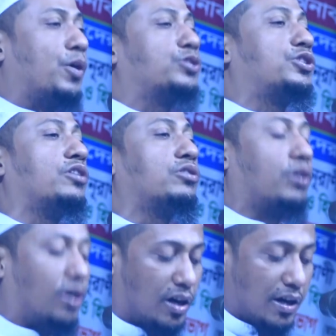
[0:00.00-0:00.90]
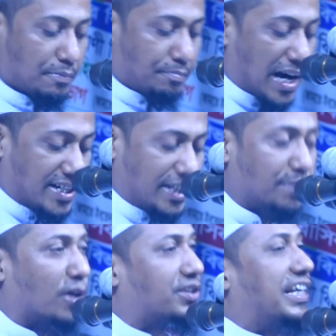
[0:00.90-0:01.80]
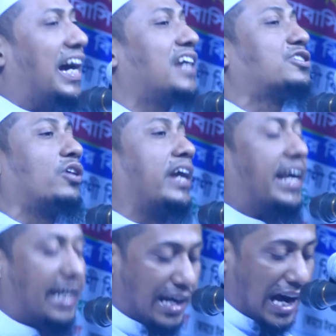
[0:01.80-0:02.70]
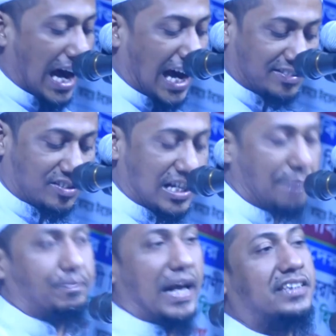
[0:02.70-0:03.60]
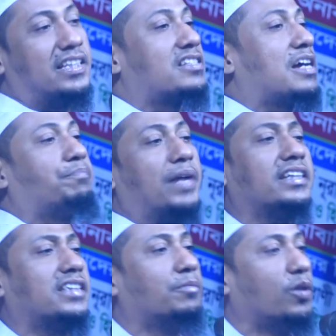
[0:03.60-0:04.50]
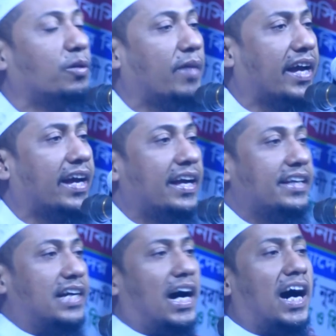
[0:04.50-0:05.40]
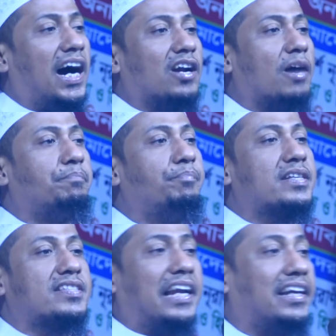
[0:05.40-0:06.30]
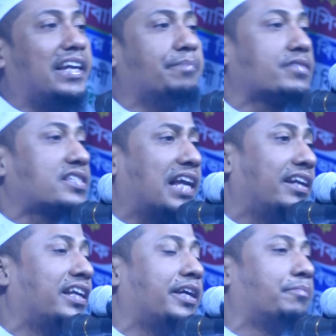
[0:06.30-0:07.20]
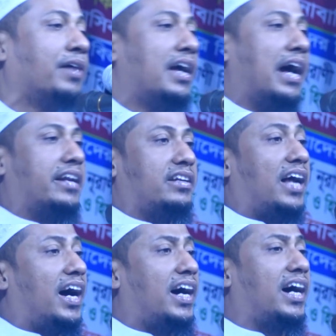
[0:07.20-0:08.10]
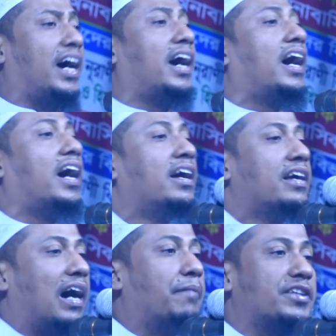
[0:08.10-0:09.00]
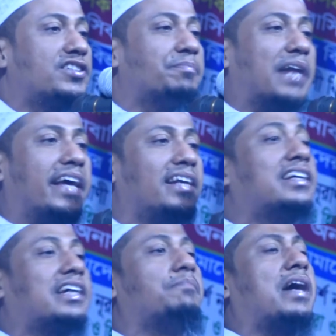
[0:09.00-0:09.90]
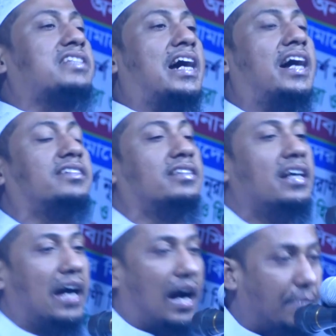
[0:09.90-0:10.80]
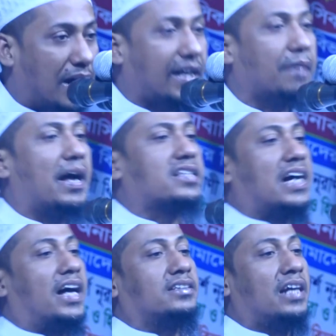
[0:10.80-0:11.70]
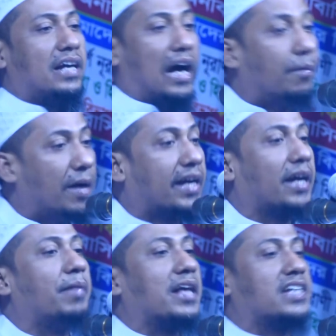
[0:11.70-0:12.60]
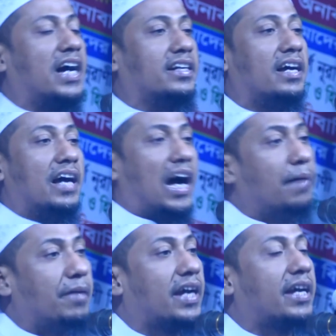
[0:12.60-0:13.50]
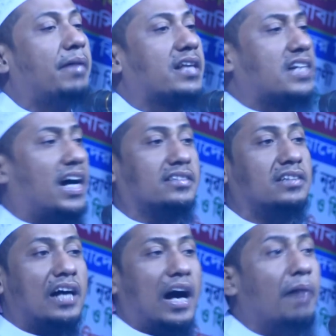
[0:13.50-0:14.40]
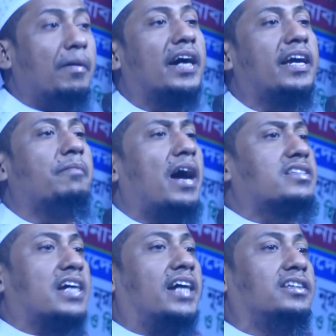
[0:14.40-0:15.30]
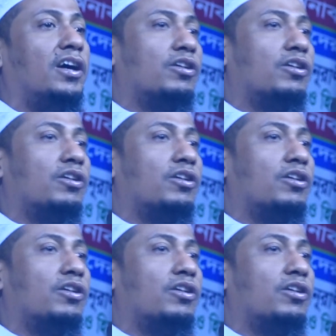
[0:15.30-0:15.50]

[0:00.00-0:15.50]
পর্যন্ত মাটির মধ্যে হাসরে হাত চাপড়াইতে চাপড়াইতে বলবে ইয়ার রব্বি সাল্লিম সাল্লিম আল্লাহ আমি জিব্রাইলকে বাঁচান আমাকে বাঁচান আমাকে বাঁচান আমাকে বাঁচান আমাকে বাঁচান